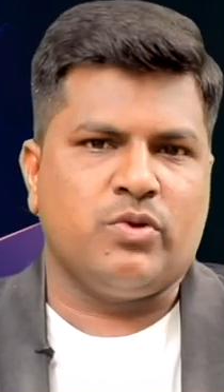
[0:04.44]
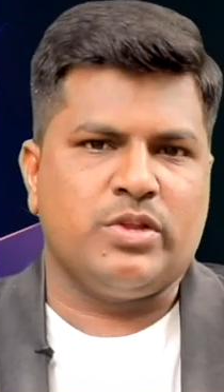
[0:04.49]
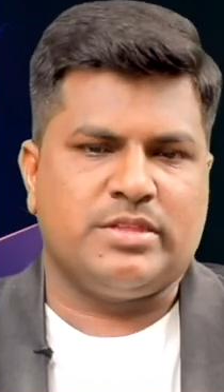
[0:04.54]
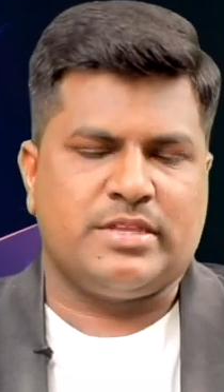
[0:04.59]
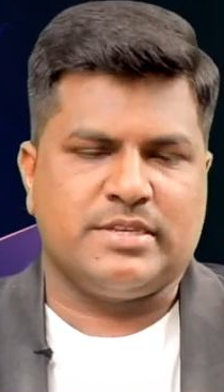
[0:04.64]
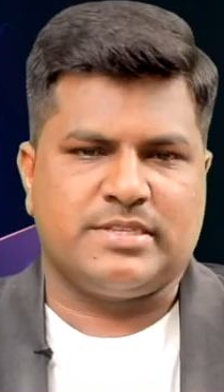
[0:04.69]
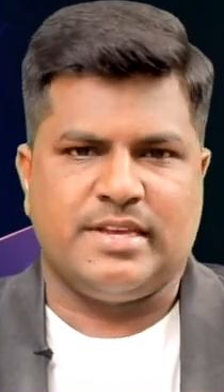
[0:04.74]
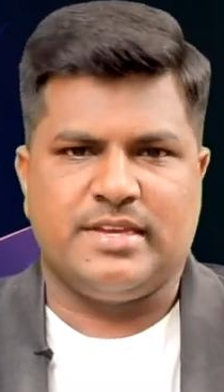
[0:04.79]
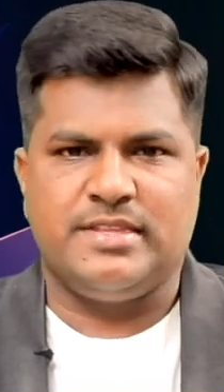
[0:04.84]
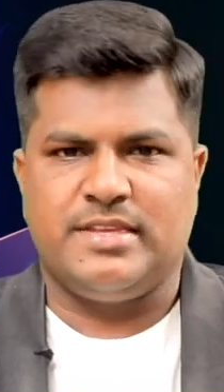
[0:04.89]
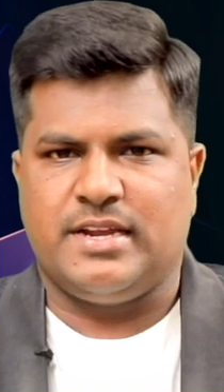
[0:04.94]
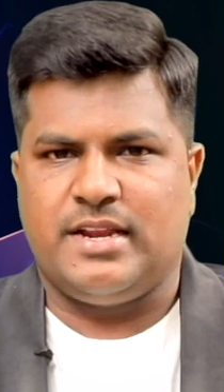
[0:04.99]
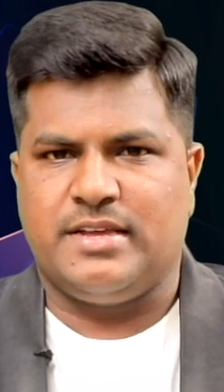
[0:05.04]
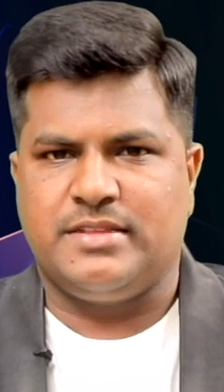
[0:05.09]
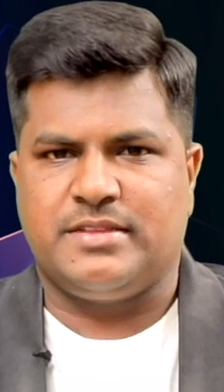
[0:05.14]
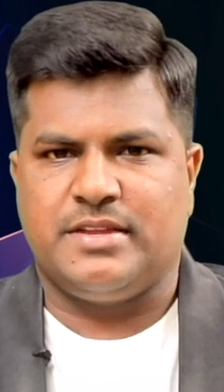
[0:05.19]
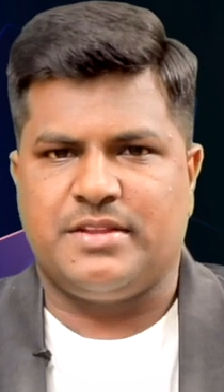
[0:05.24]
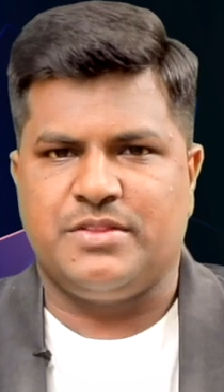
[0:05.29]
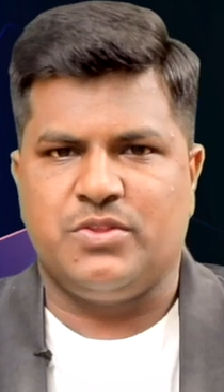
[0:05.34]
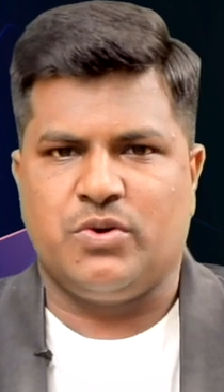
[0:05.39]
குறித்த செய்திகளை
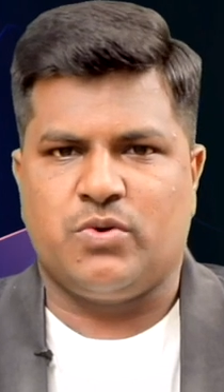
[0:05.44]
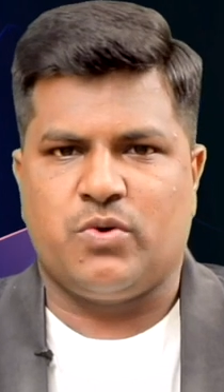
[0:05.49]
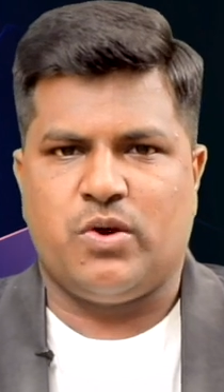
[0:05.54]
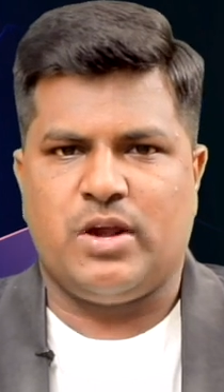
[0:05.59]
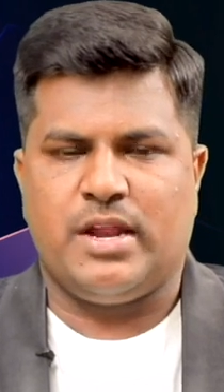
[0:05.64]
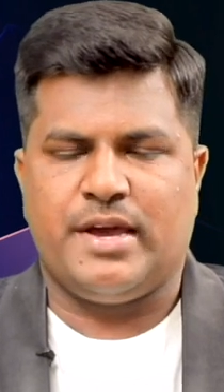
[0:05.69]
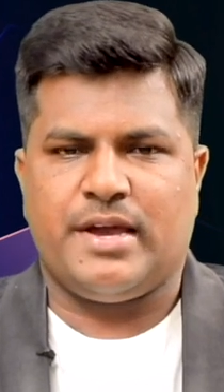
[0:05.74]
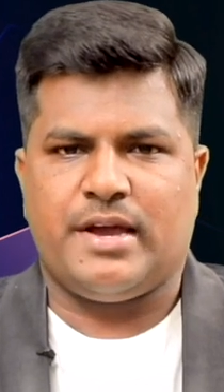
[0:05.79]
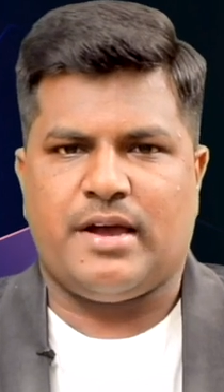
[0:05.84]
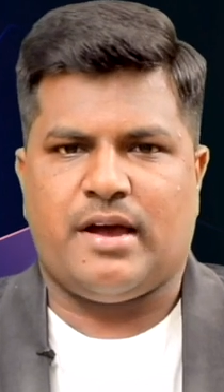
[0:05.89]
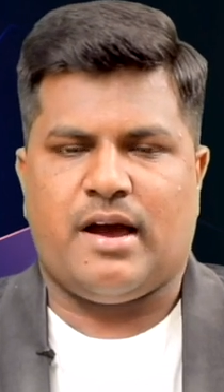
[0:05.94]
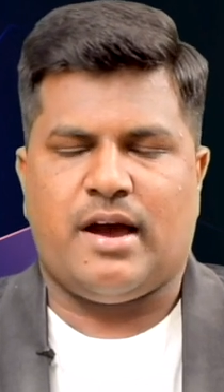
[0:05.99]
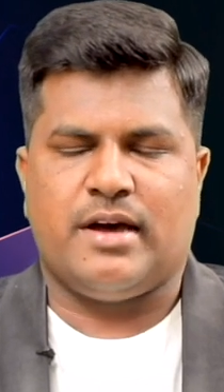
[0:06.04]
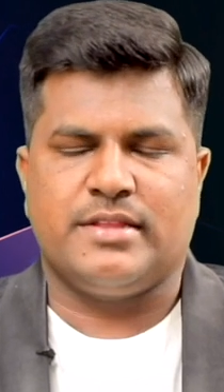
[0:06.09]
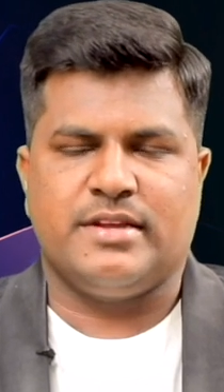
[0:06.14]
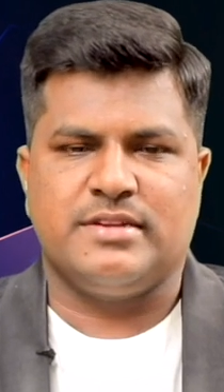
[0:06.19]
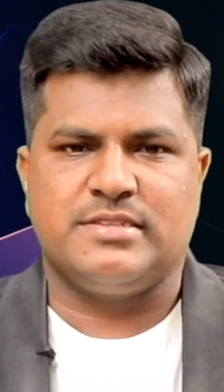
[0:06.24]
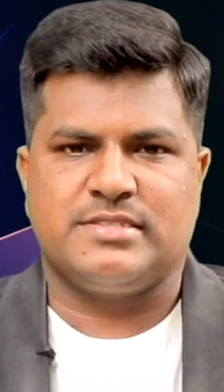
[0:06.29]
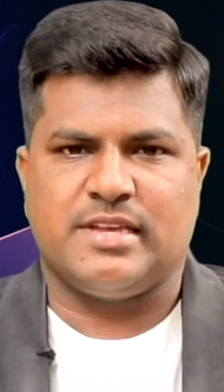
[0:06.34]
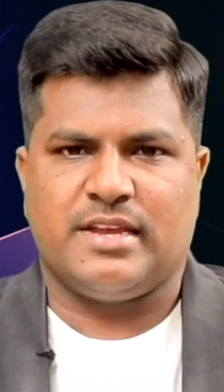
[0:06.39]
தெரிந்து கொள்ள
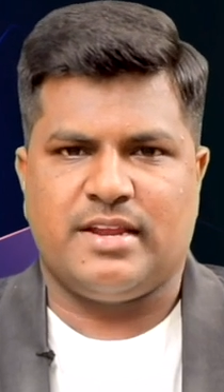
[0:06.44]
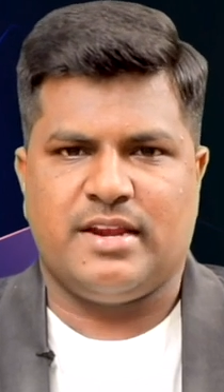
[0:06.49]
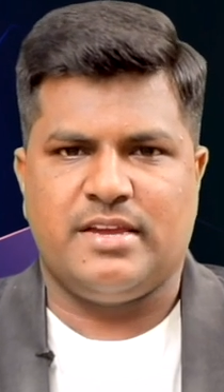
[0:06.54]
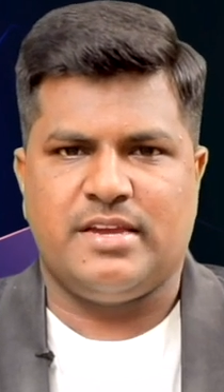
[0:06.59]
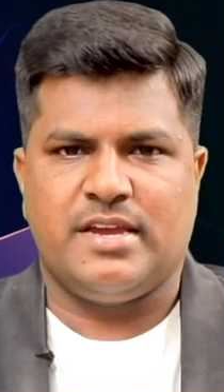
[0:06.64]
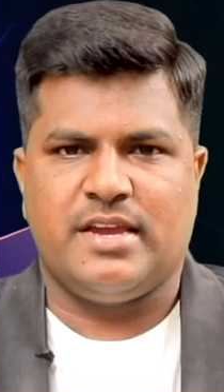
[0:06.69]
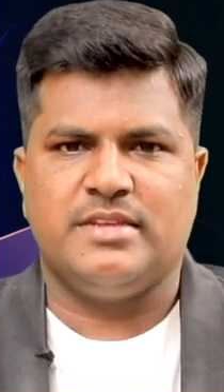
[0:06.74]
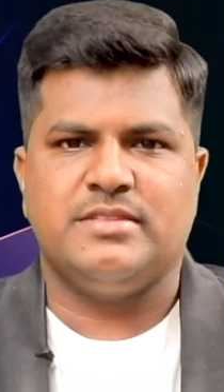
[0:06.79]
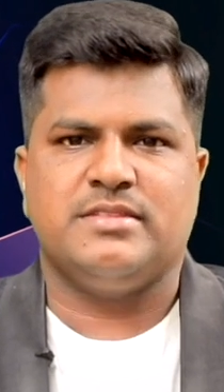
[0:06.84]
ஆதன் செயலியை